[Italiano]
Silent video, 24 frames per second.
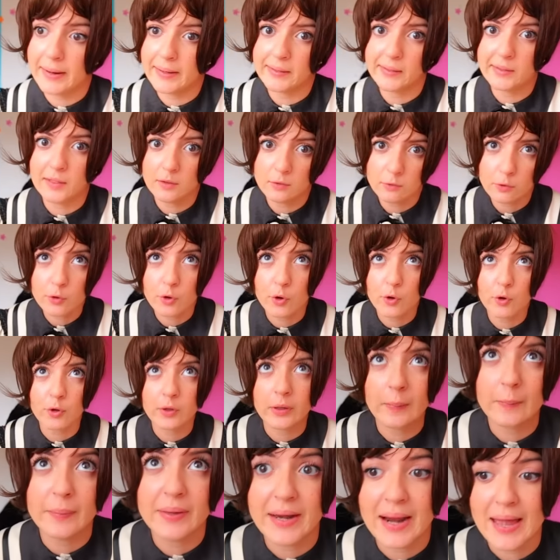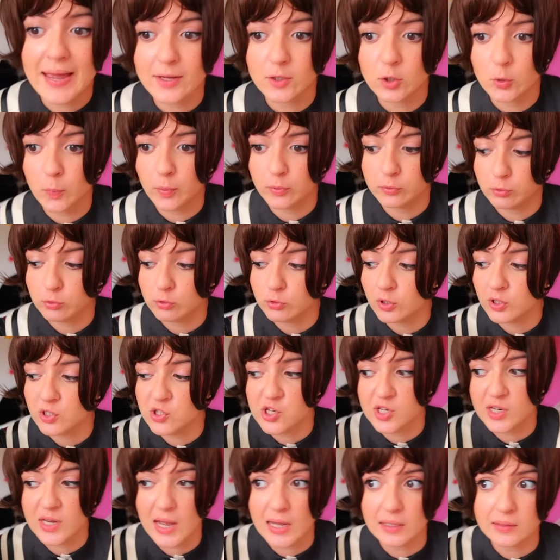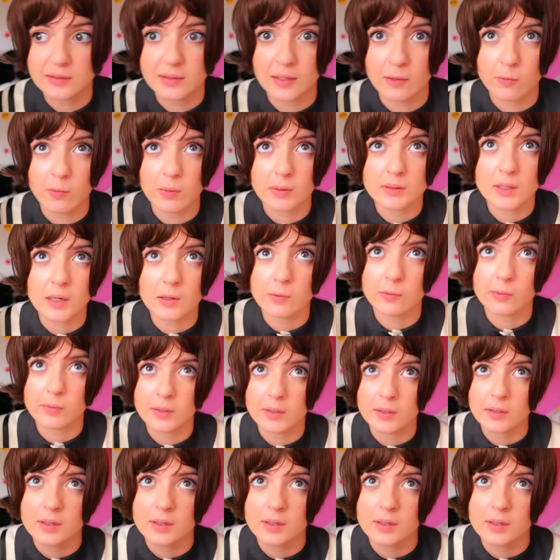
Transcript: ragnetto non lo chiamerei, dopo tutto è gigante, guarda qui.